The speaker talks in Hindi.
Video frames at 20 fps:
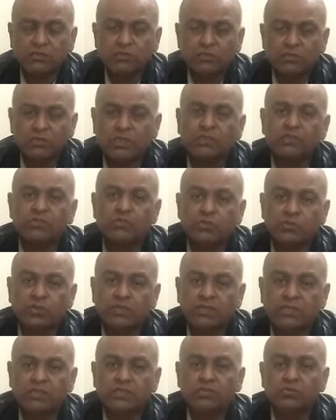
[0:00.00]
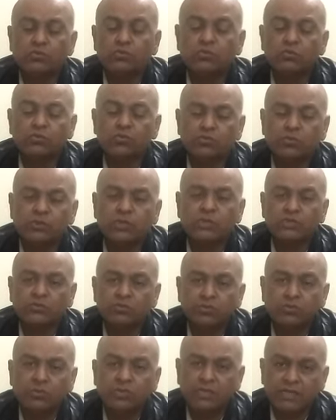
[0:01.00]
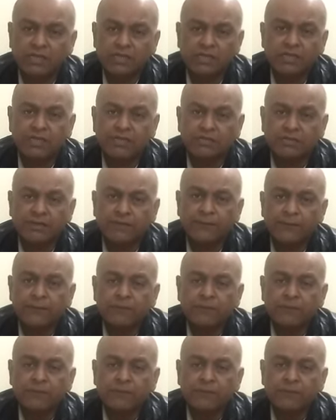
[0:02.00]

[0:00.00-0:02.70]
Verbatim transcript: उदा छोड़ रहे थे तो उस वक्त उन्होंने ये कहा था